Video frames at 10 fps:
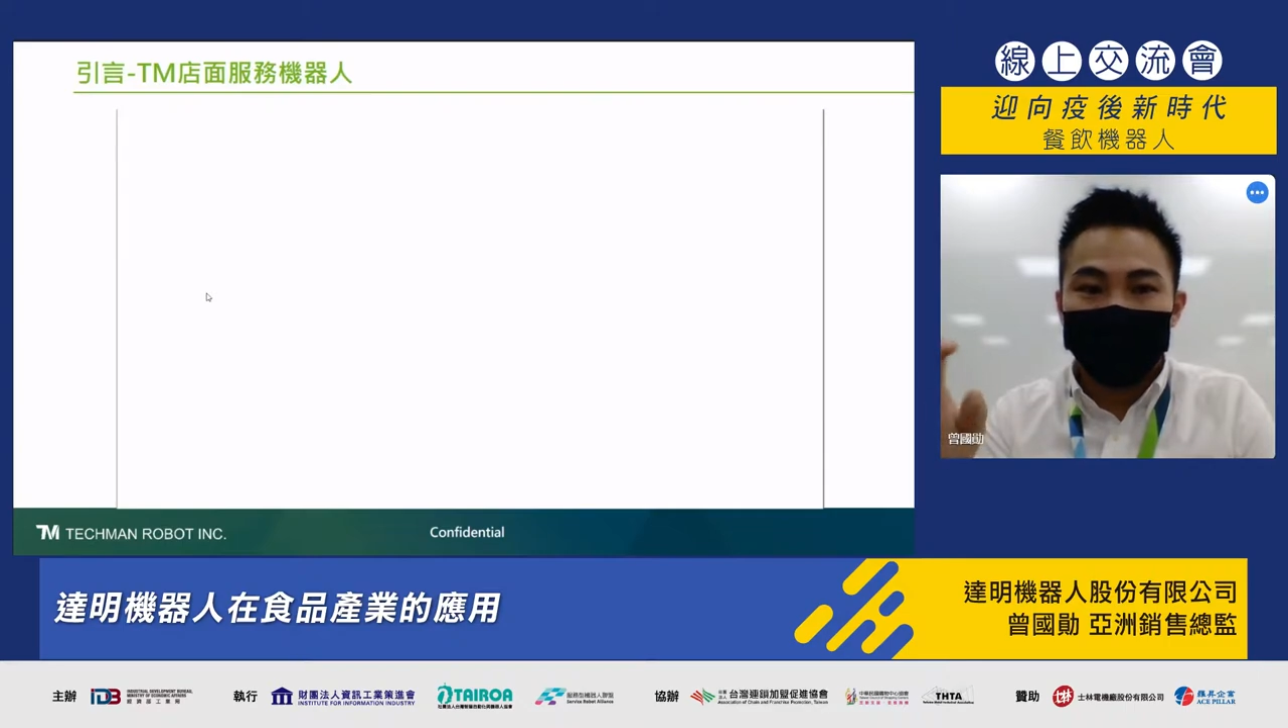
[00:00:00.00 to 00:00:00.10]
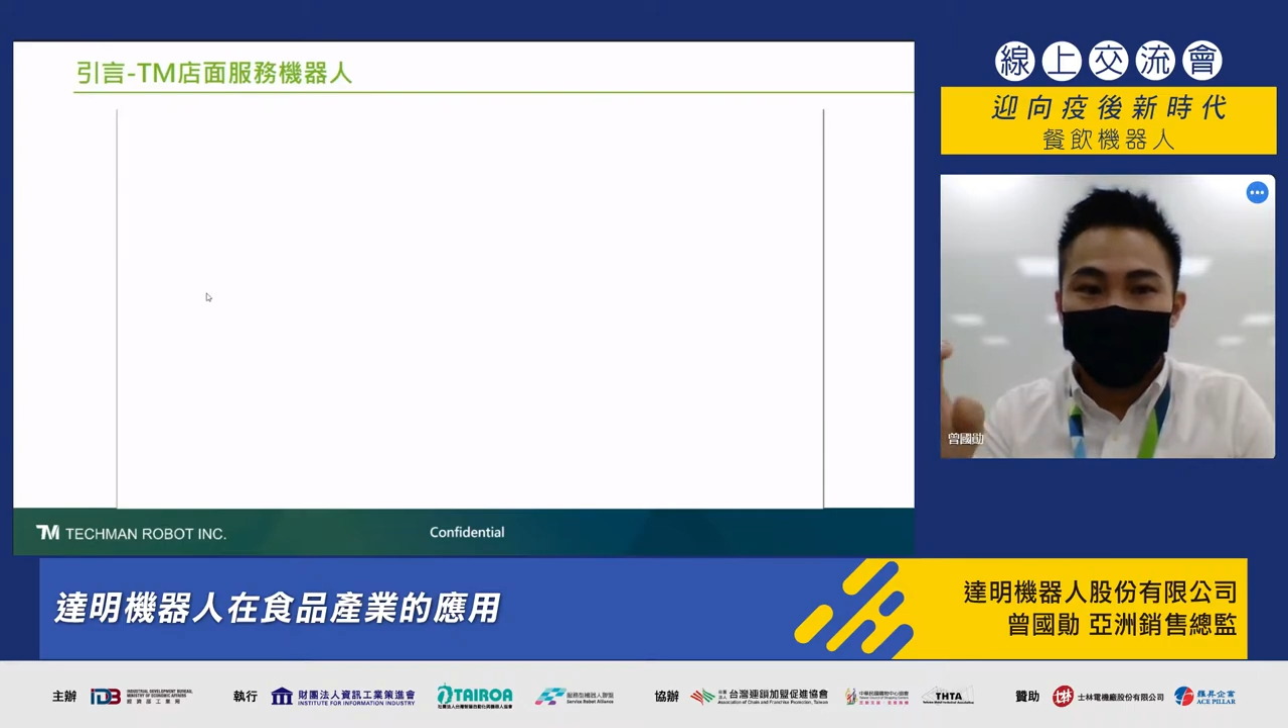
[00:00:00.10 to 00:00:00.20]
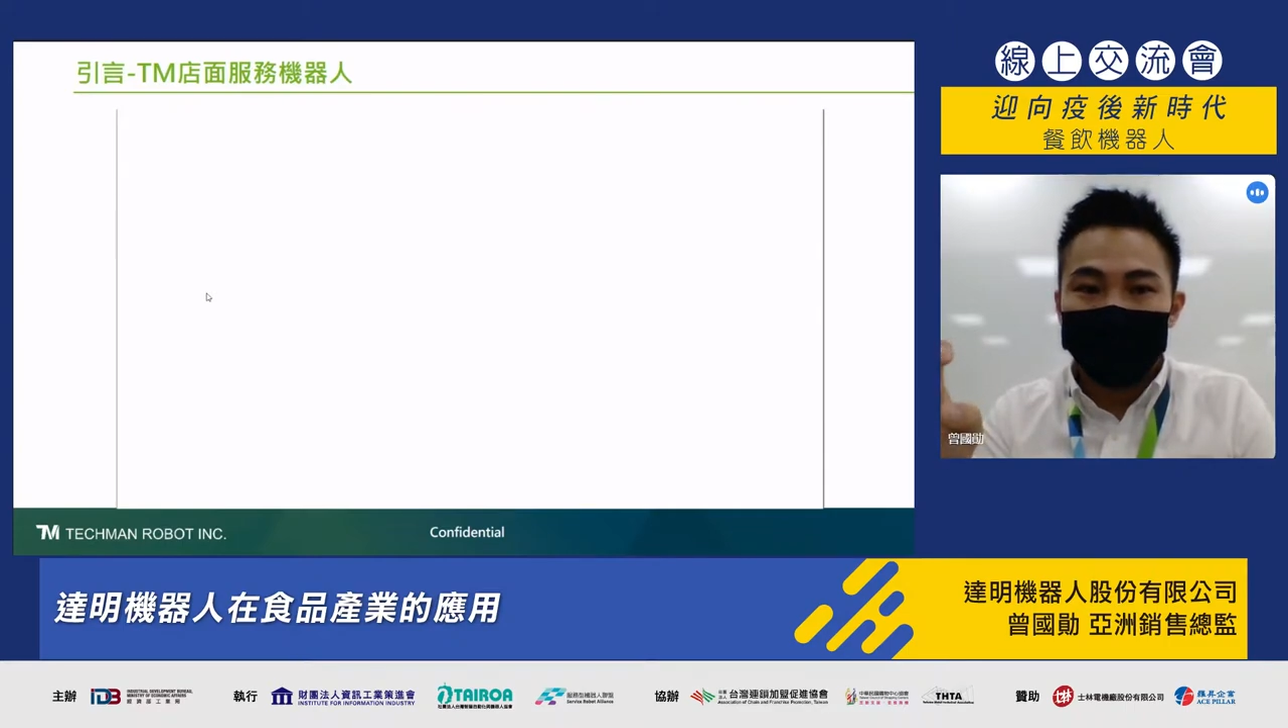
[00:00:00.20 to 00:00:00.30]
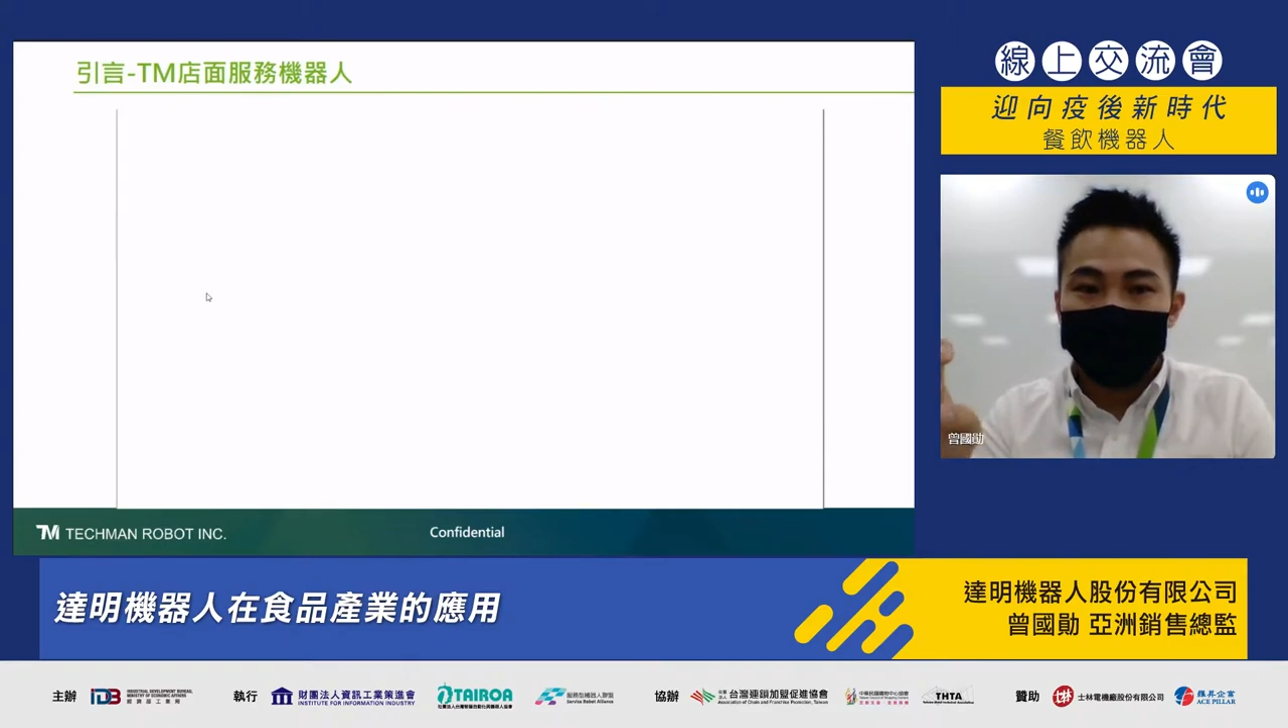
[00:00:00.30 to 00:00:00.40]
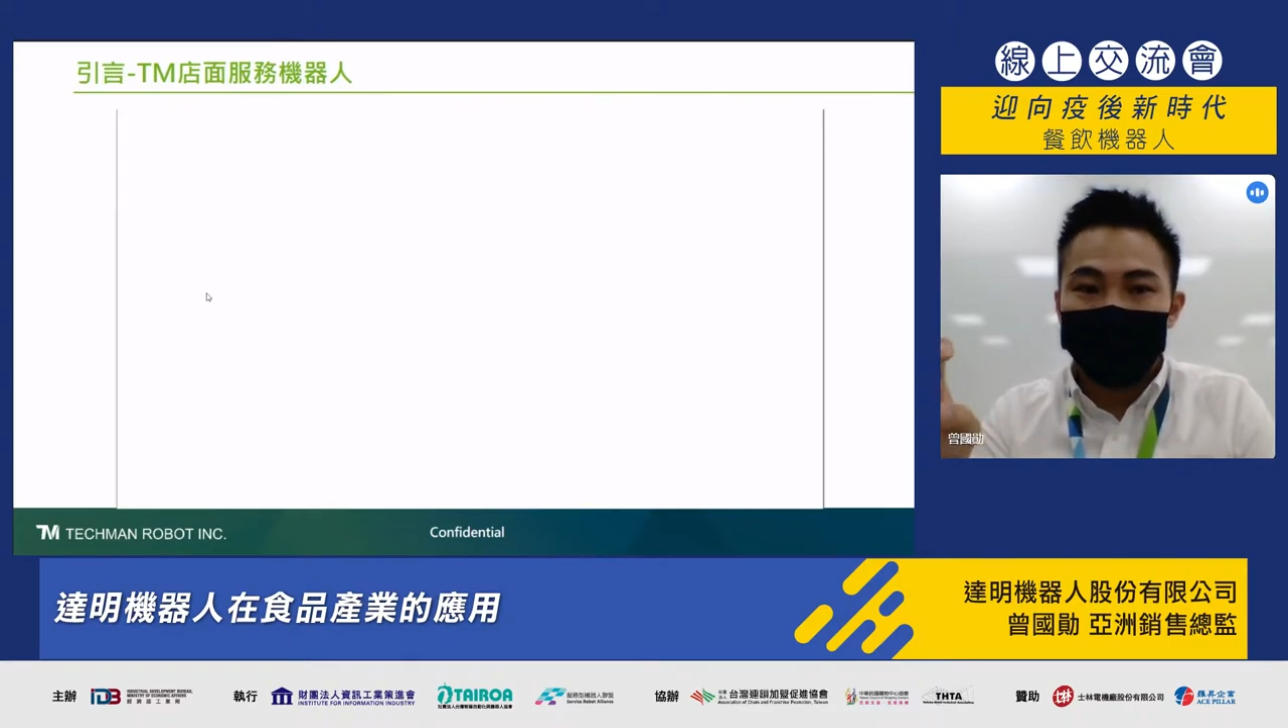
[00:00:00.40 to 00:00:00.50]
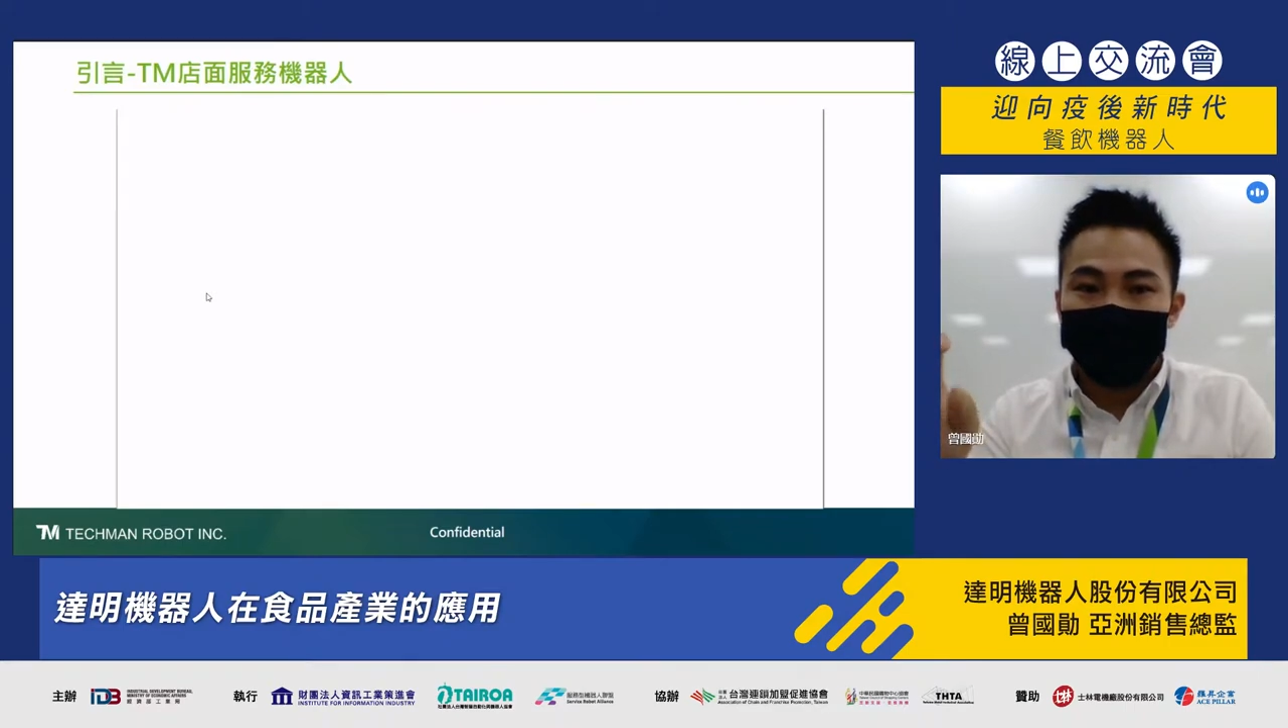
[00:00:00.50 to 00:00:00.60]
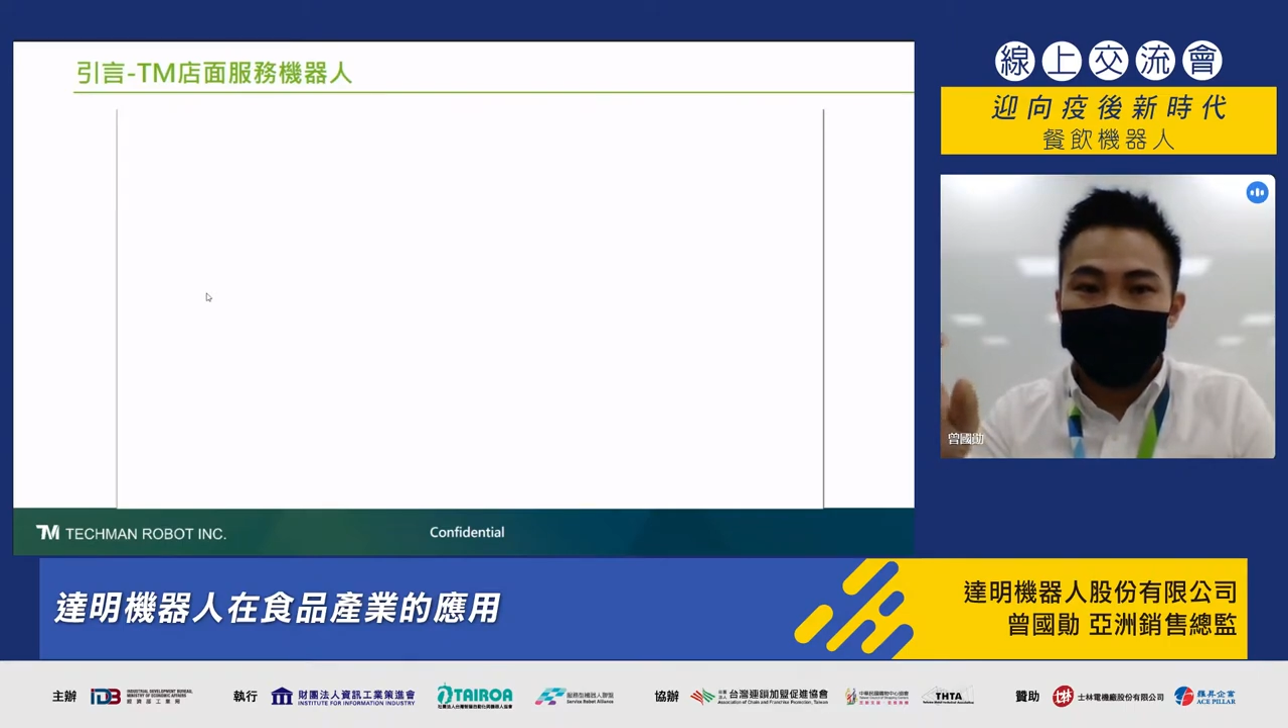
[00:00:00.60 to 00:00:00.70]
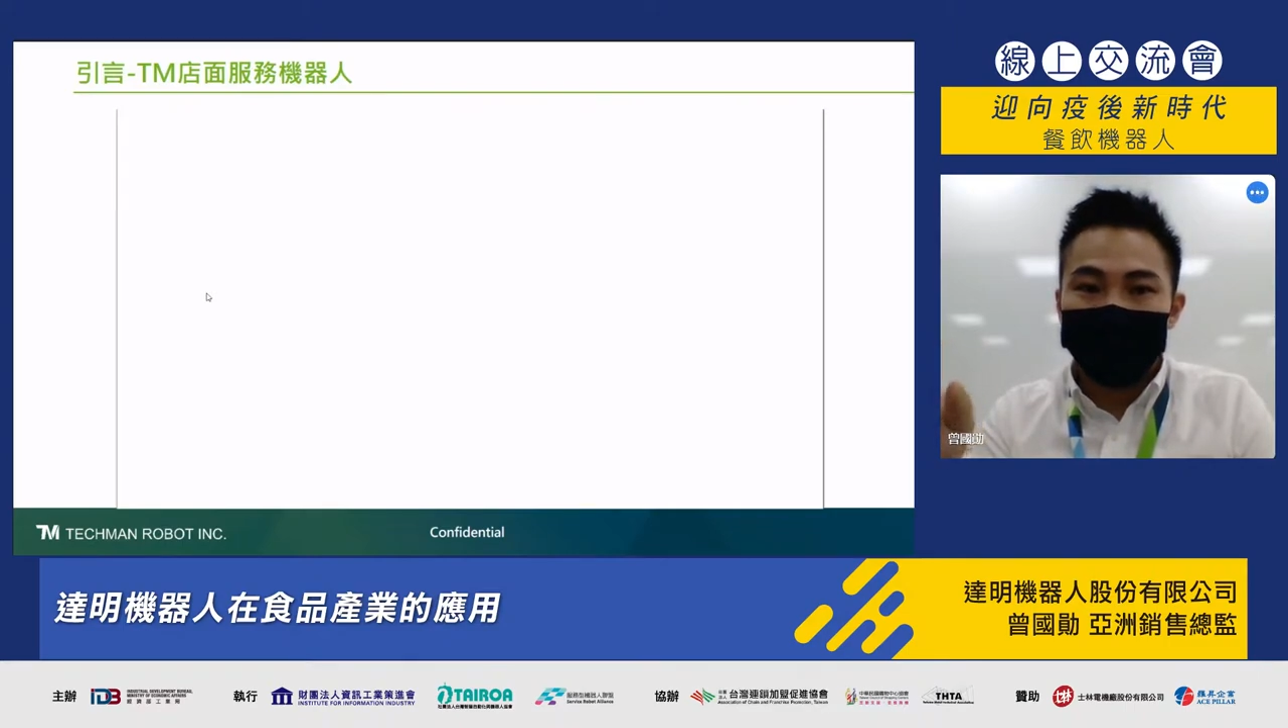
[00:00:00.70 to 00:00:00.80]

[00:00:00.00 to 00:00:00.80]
呃，